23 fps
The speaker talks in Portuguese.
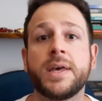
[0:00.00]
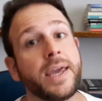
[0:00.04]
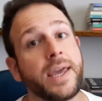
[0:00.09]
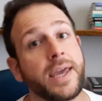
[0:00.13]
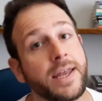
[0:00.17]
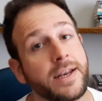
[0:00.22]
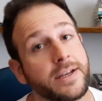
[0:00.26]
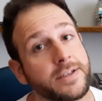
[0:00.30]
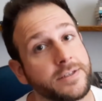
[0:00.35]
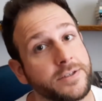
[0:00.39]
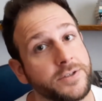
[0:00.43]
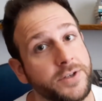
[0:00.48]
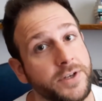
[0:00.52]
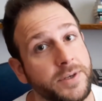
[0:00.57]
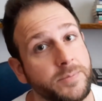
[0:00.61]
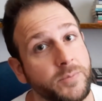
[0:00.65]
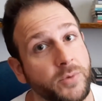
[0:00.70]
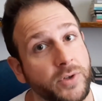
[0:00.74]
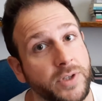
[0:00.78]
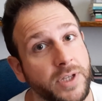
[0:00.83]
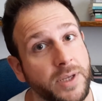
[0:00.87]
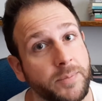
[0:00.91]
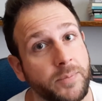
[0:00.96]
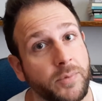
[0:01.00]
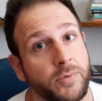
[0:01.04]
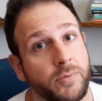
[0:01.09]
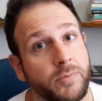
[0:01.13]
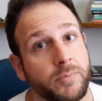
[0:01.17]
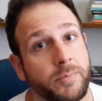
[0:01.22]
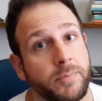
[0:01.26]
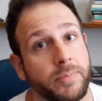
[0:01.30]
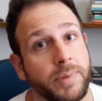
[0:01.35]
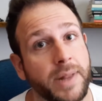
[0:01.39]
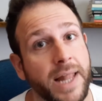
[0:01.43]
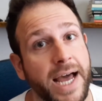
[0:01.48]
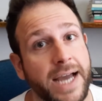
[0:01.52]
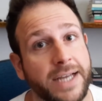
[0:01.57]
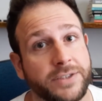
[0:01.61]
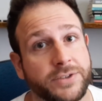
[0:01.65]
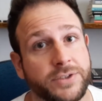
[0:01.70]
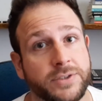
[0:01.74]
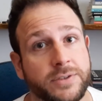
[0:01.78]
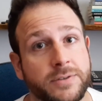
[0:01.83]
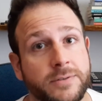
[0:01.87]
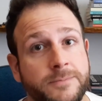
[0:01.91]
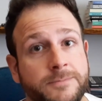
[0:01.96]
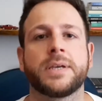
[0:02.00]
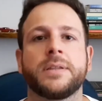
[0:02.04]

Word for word: eles te mudem para um Platinum.